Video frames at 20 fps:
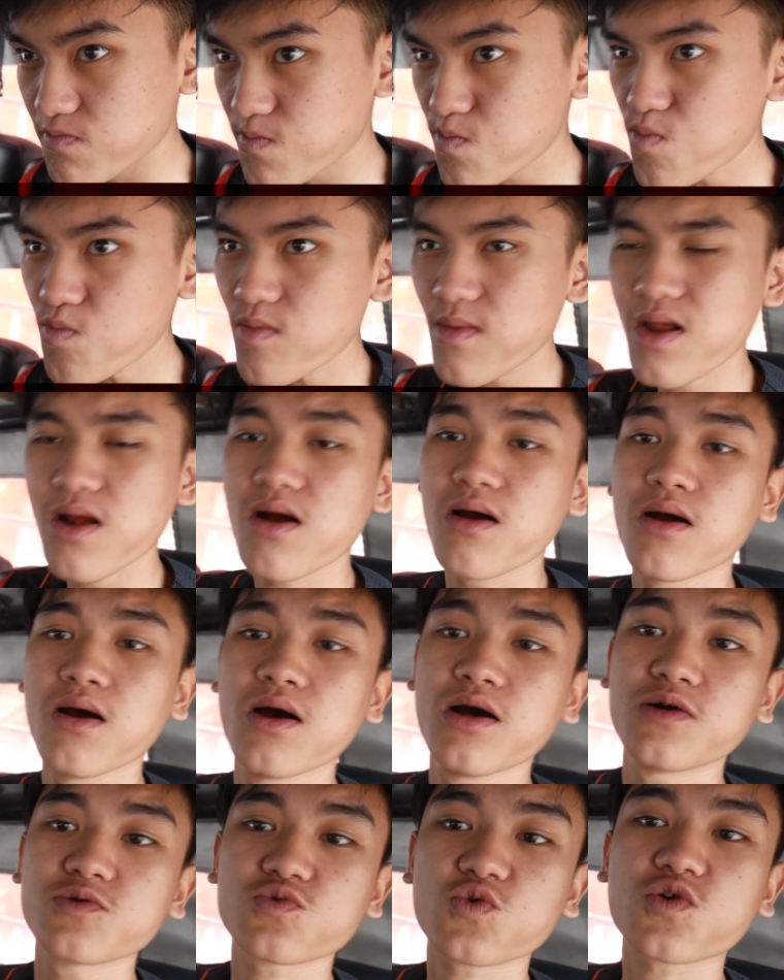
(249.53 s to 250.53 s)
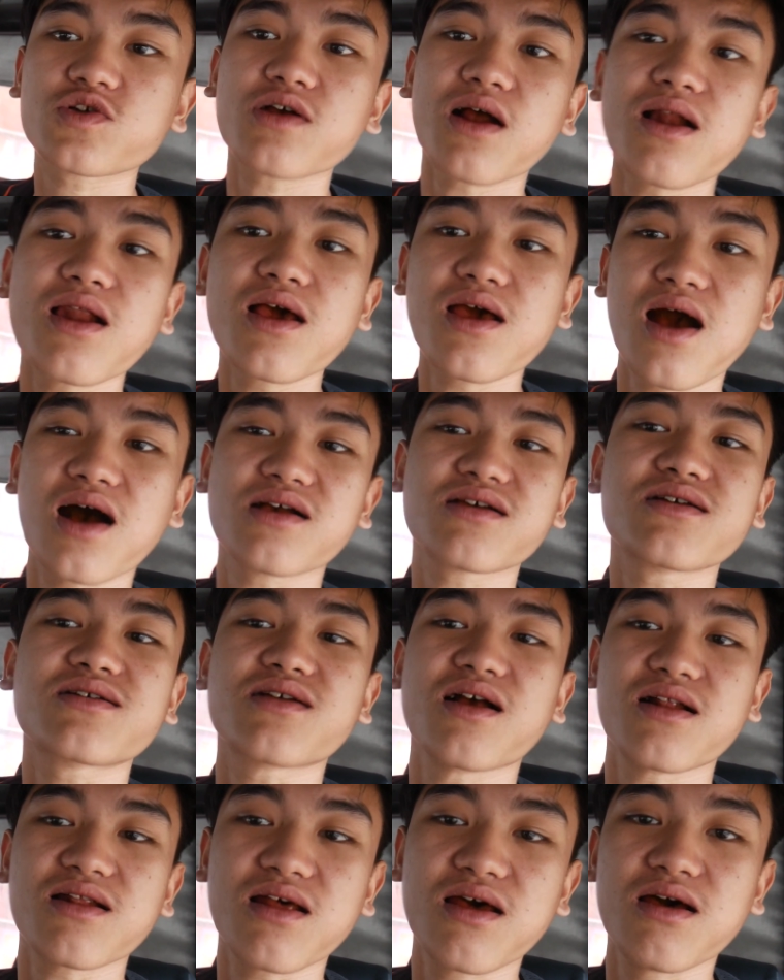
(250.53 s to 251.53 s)
दादा तो चलिए यहाँ से
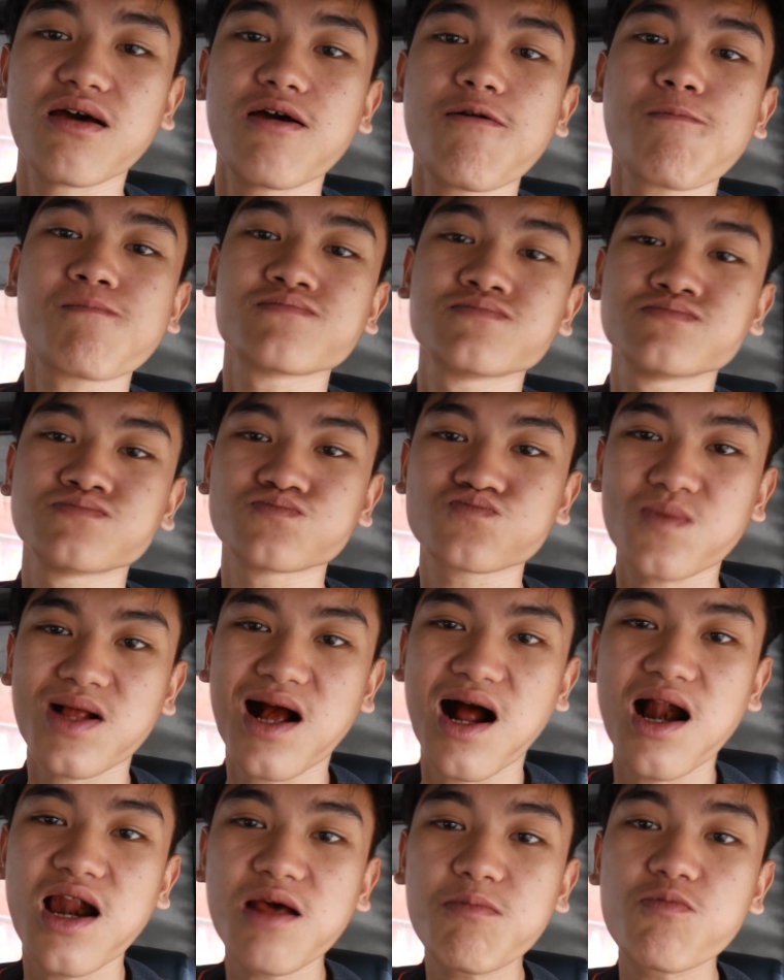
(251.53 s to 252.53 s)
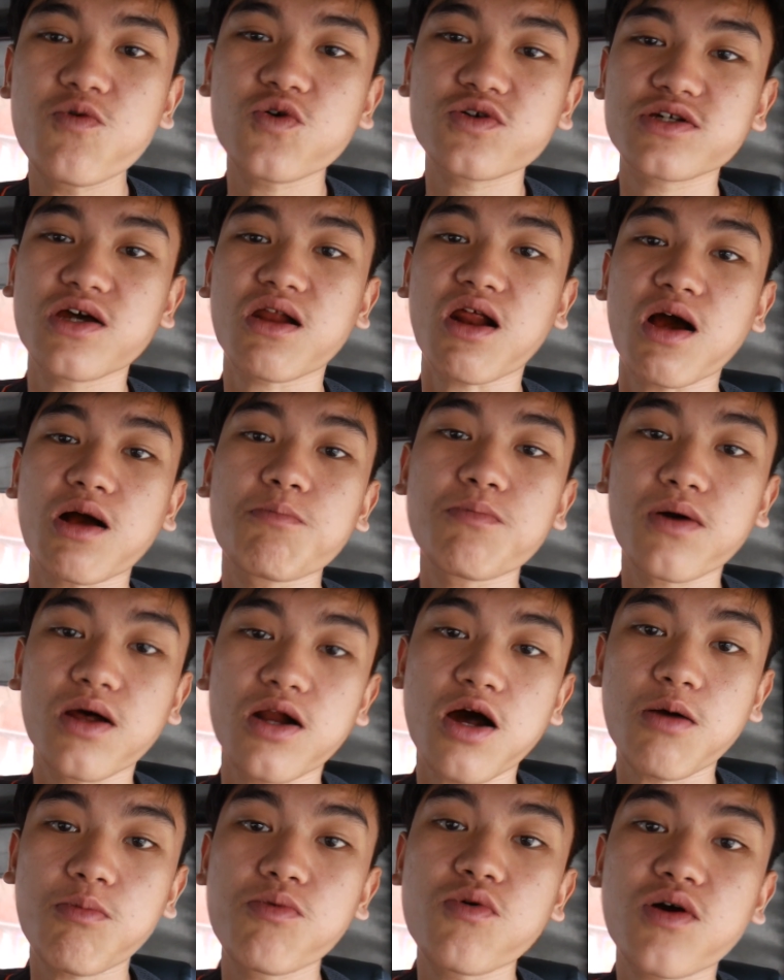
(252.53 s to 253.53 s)
चलते हैं कालेबुंग से रंग,
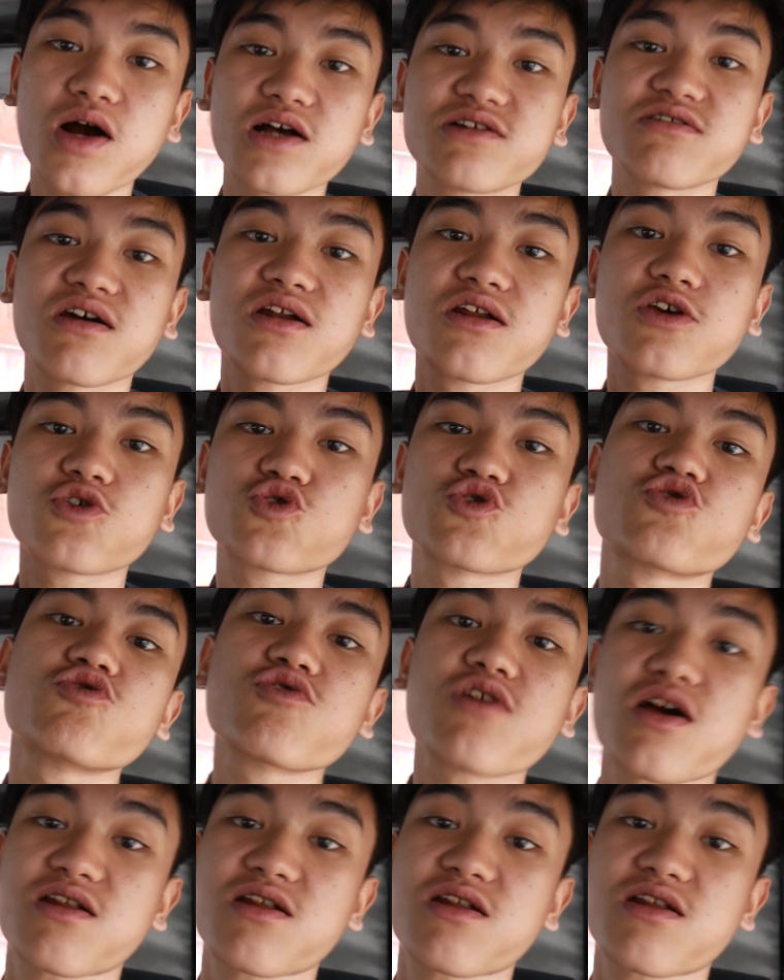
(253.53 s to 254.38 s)
रंगपू का जर्नी शुरू